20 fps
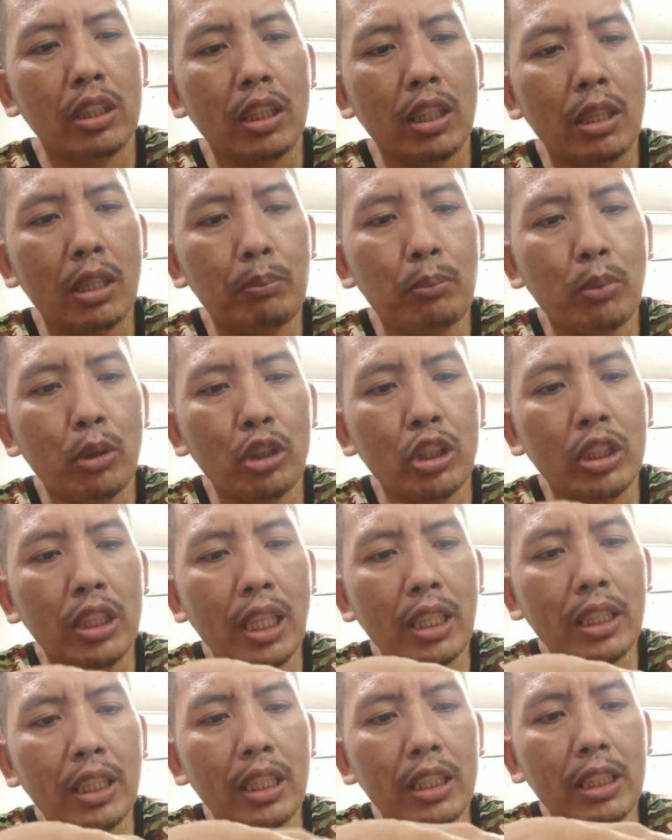i-post
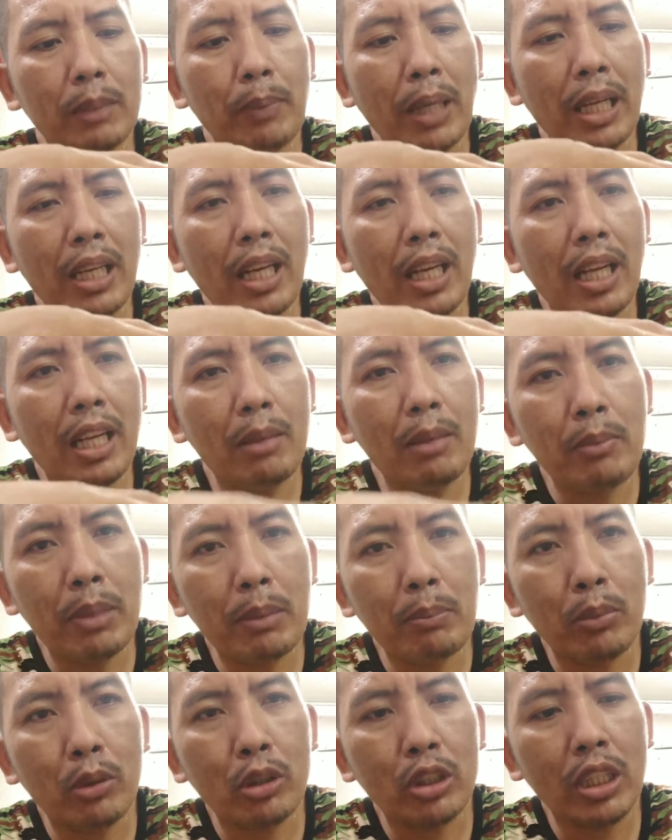natin pa ilalim
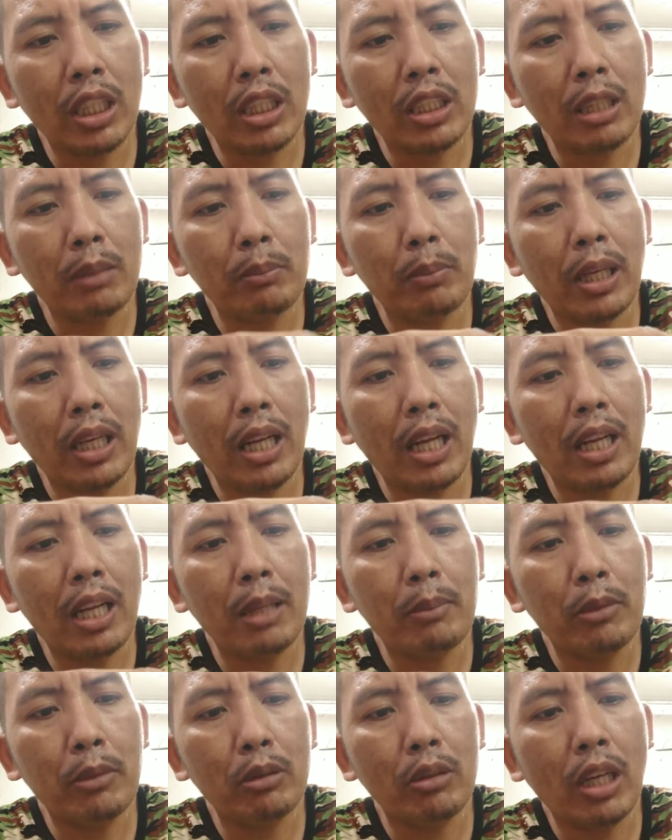i-post natin pa
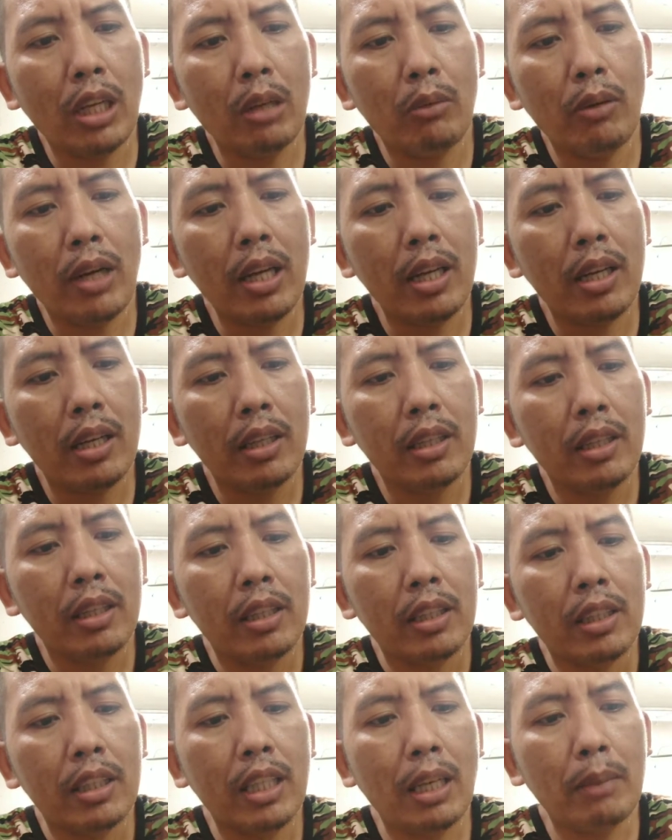ilalim yung dalawa
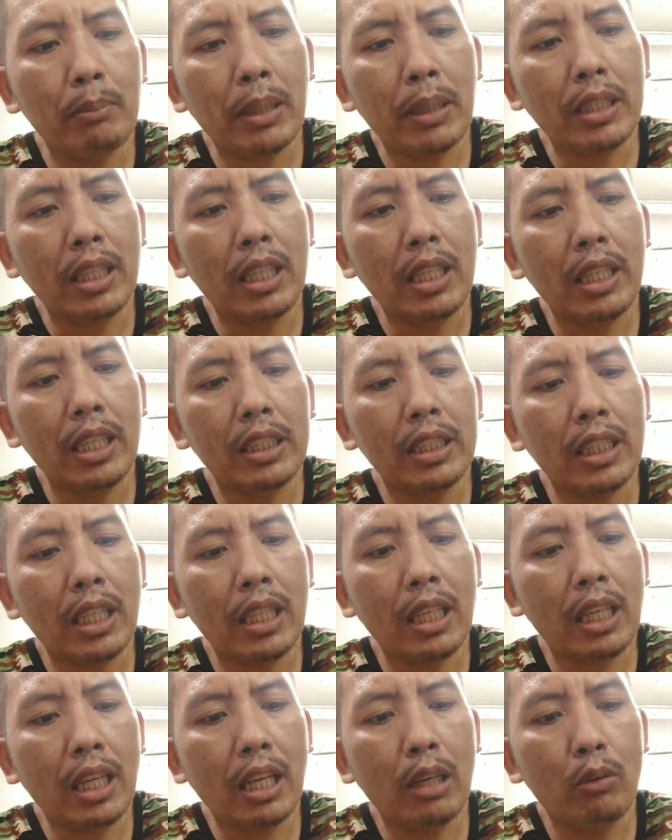dapat hindi
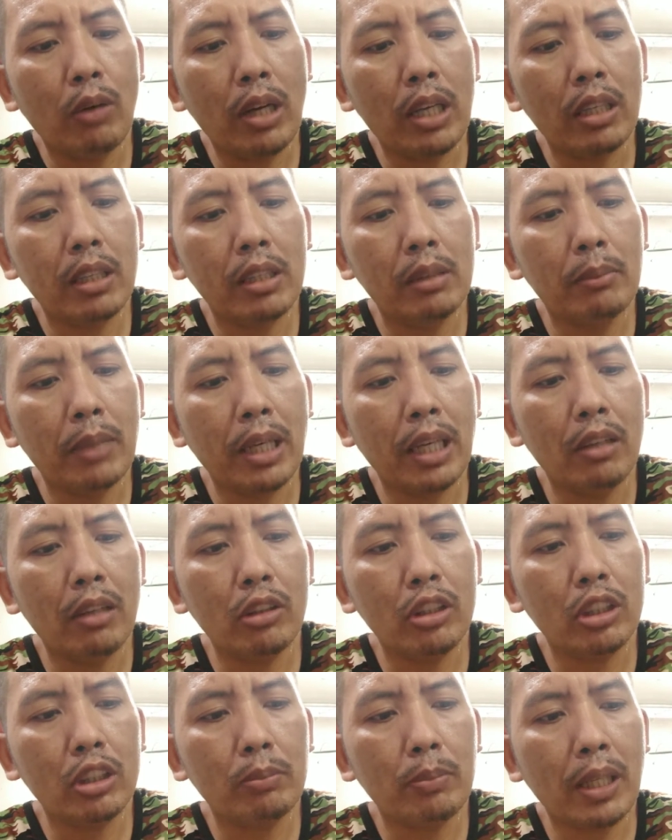siya nakaluwag mga
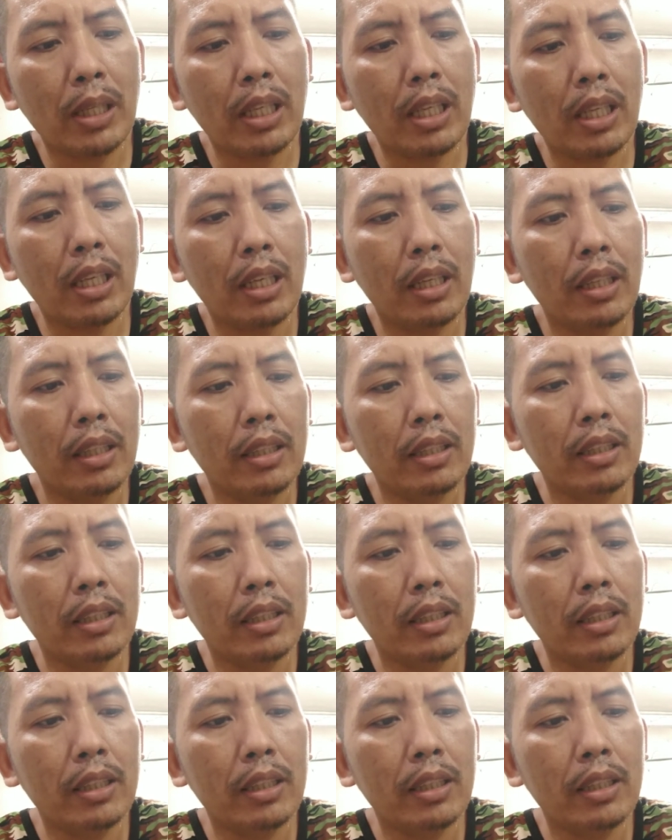loads para